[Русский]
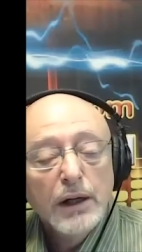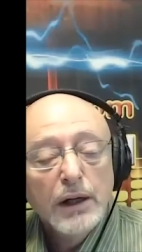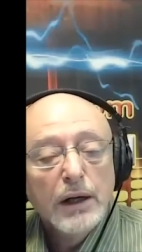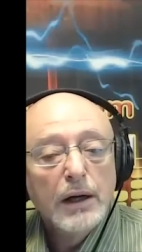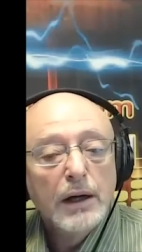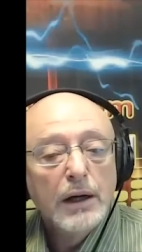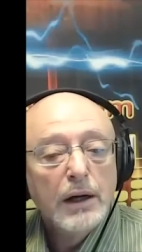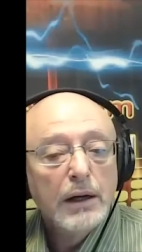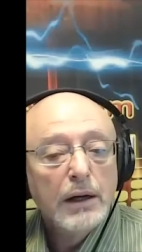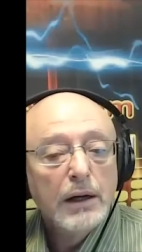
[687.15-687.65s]

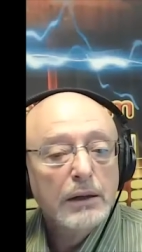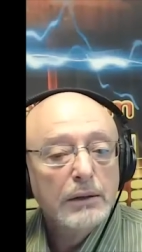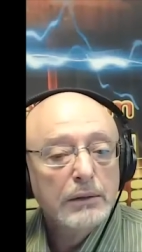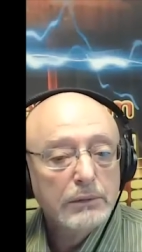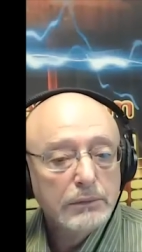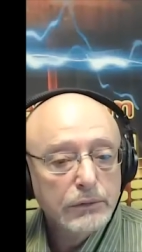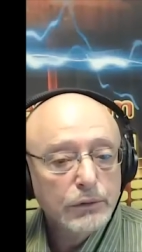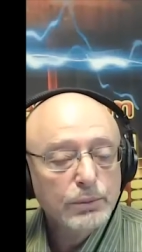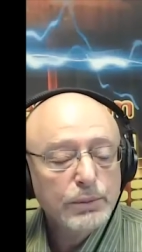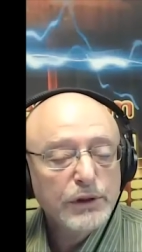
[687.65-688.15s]
А,
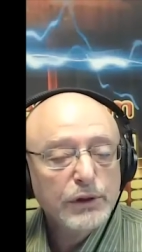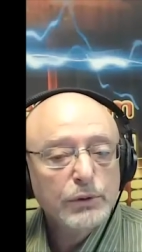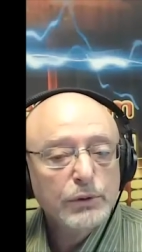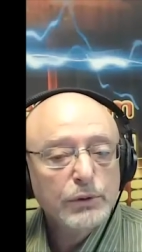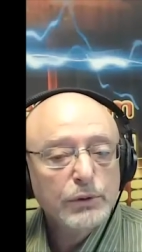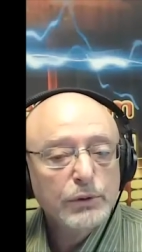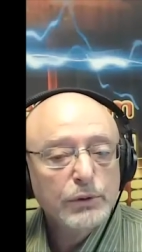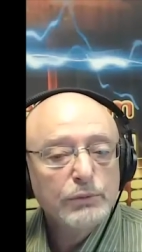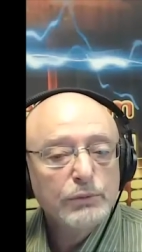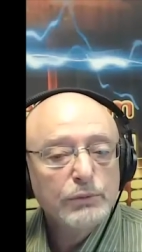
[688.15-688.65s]
ну,
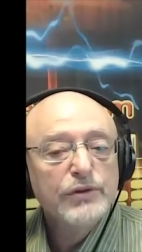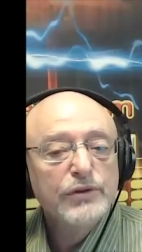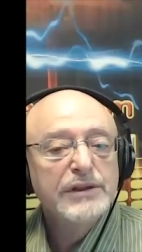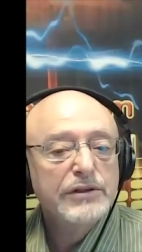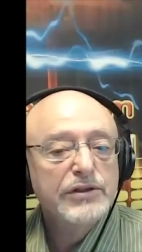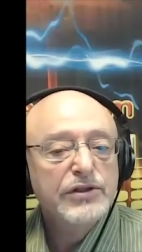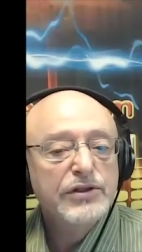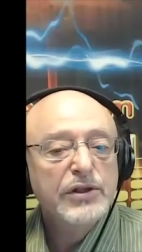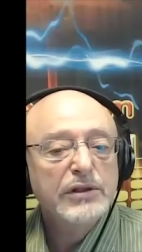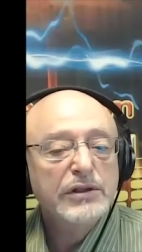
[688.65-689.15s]
потом
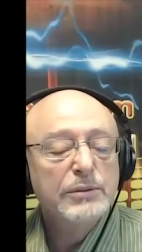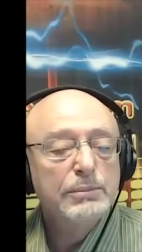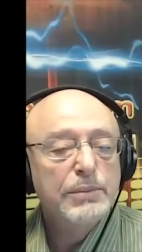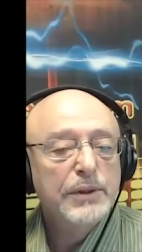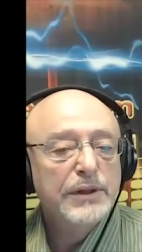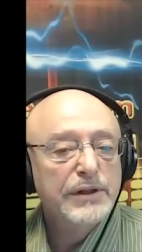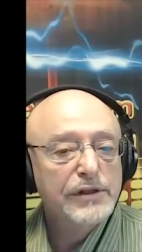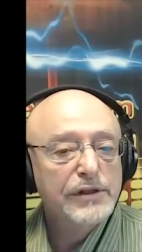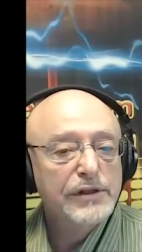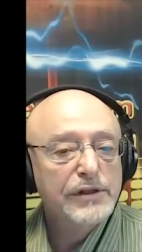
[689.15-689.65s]
выяснилось, честным по
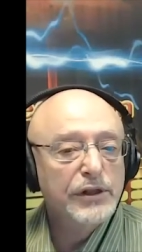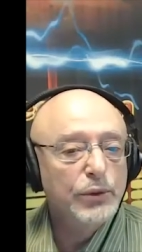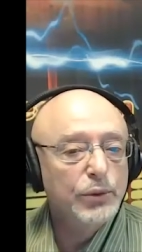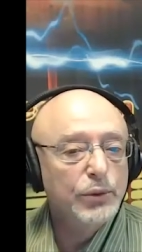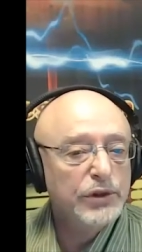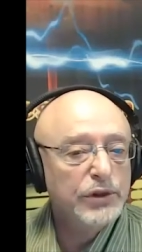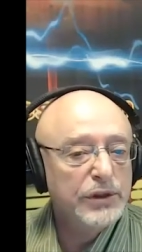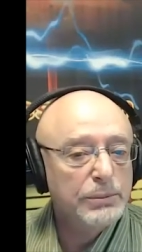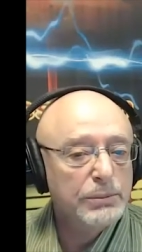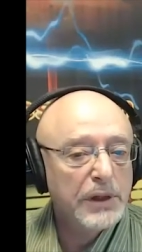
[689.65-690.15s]
отношению
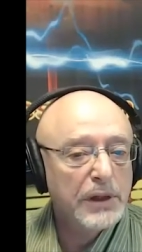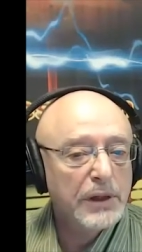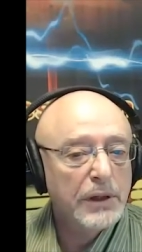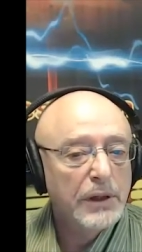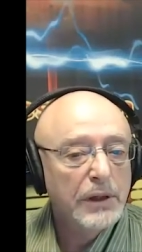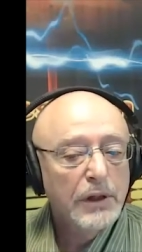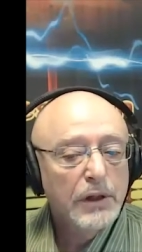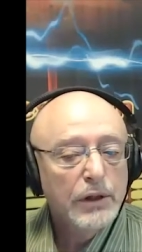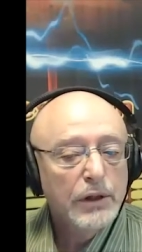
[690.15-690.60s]
к себе.